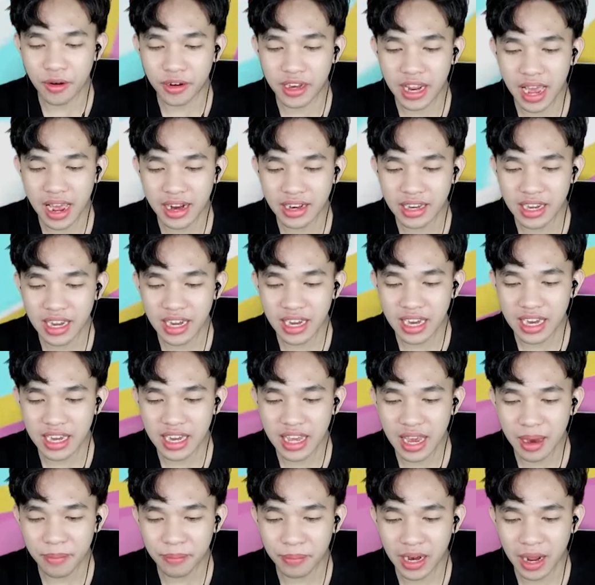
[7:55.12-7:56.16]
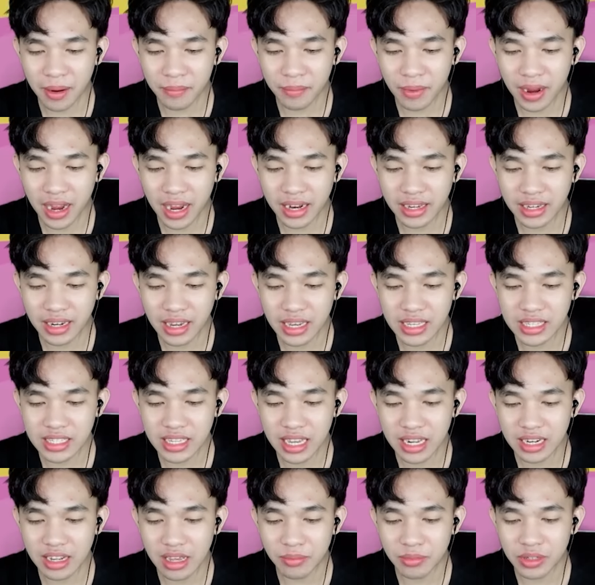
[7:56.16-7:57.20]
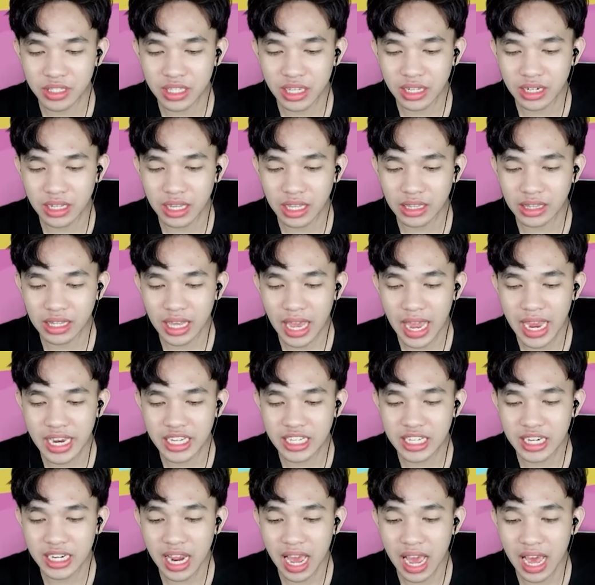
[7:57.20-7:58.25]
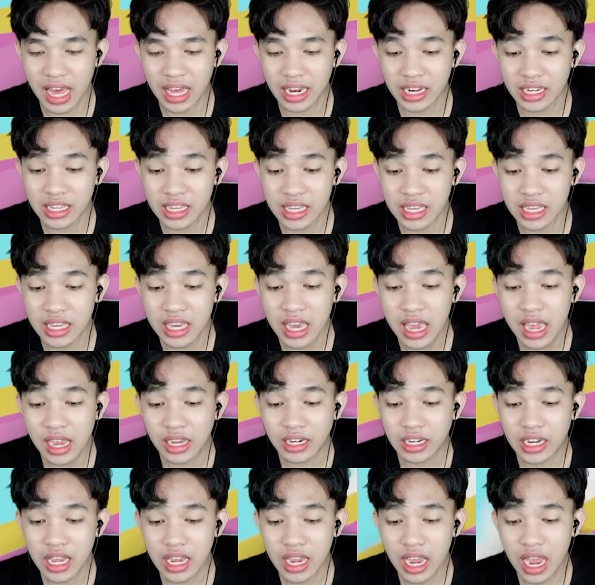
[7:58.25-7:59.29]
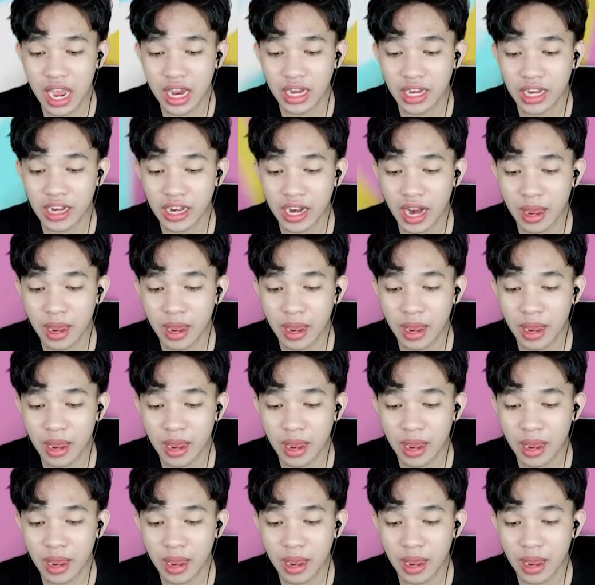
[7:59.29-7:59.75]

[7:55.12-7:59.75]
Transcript: go Dan ini dia penampakannya guys Kalian bisa lihat Agent Ali Dengan